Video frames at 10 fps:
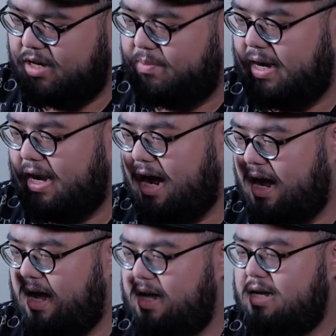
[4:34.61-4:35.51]
enak
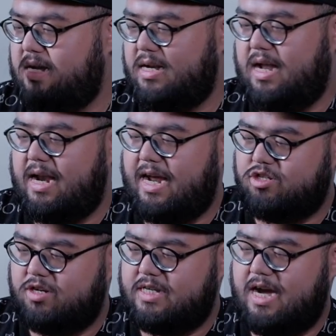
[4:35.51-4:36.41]
dan
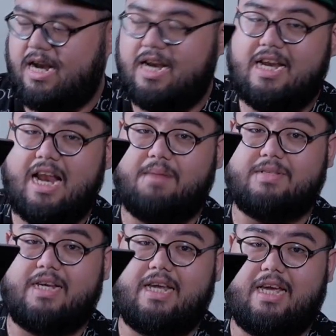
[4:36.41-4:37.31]
exhaustnya ada di dalam
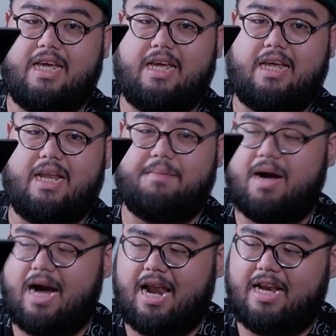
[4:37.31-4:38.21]
sini
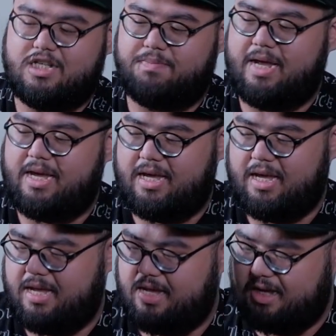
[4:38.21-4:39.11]
nembak ke arah display
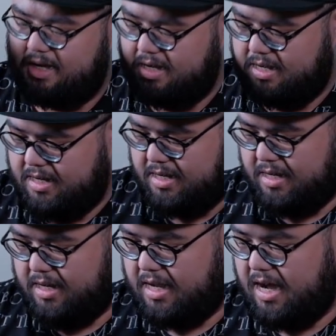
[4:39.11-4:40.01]

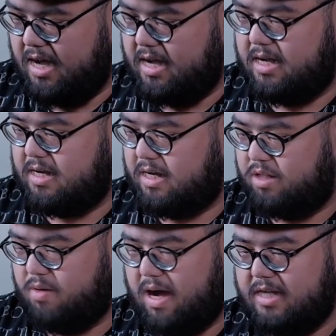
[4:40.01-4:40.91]
ya
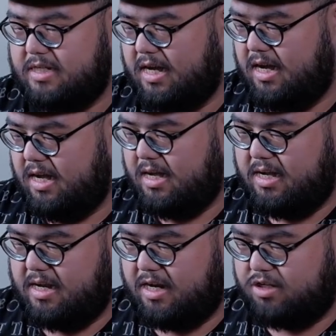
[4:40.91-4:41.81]
itu aja
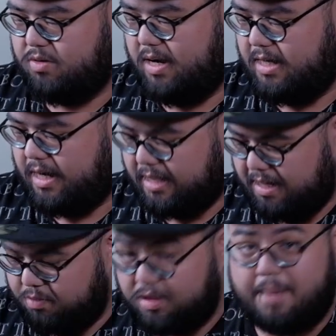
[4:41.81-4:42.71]
langsung aja kita
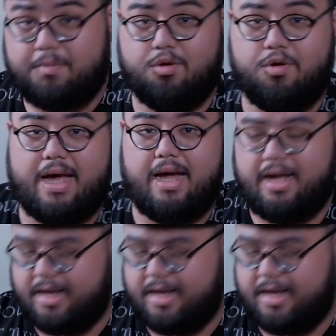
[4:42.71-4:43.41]
boot up dulu ya